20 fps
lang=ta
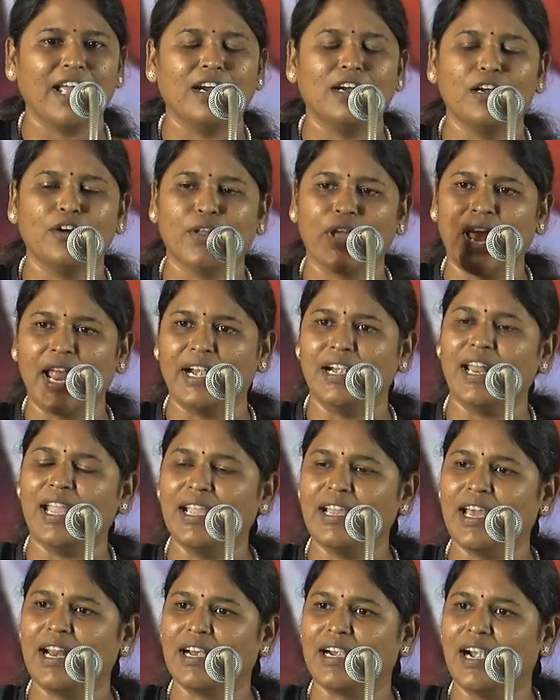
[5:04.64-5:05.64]
எங்களுடைய
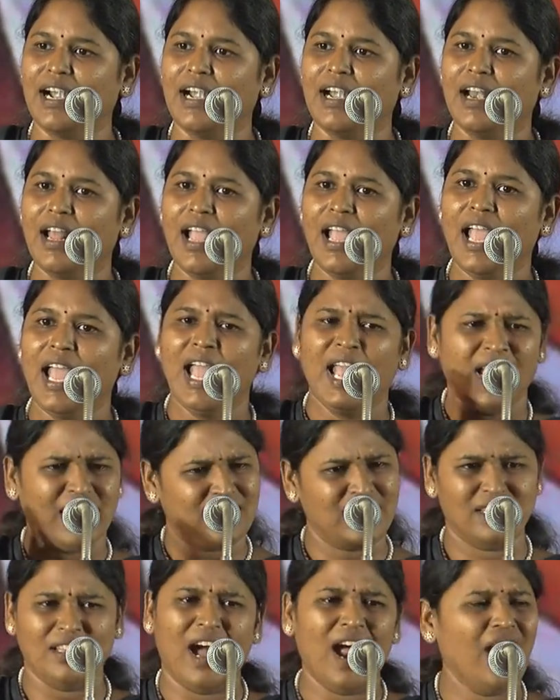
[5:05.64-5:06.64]
இளைஞர்கள்
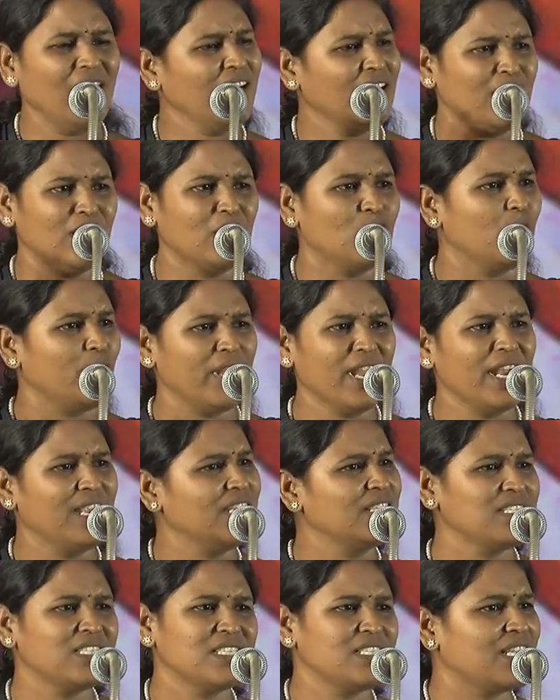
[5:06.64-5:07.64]
இதுதான் எங்களுடைய
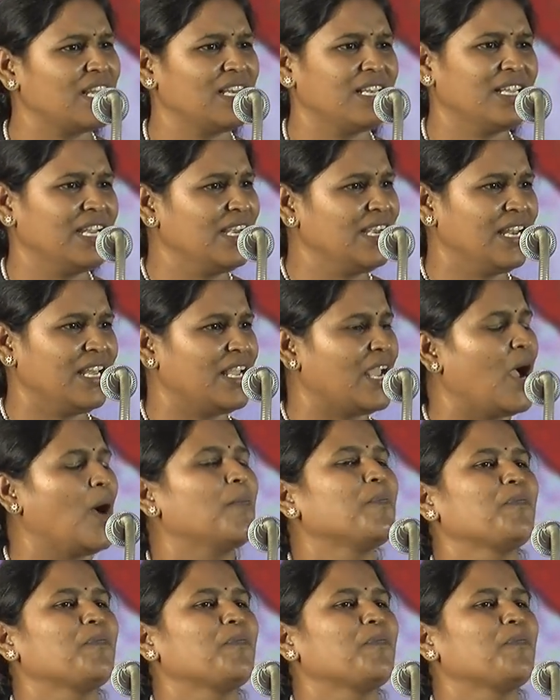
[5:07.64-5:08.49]
டிஜிட்டல் இந்தியா